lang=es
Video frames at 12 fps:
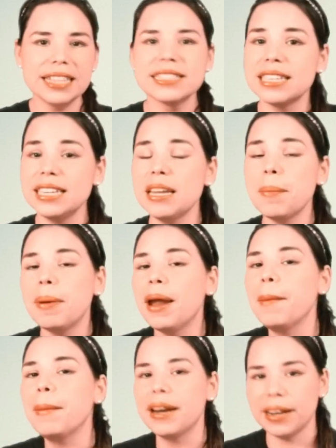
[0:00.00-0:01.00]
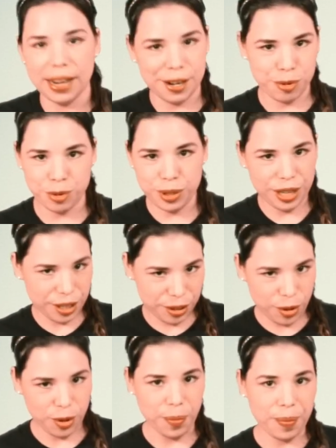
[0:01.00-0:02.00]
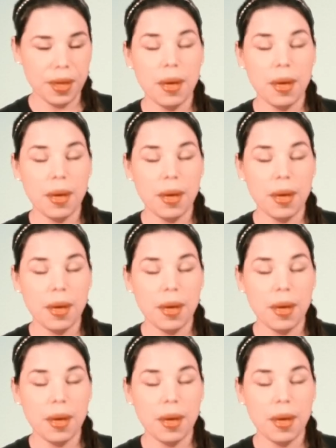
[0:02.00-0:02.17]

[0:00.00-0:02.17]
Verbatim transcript: esquina para marcar su territorio.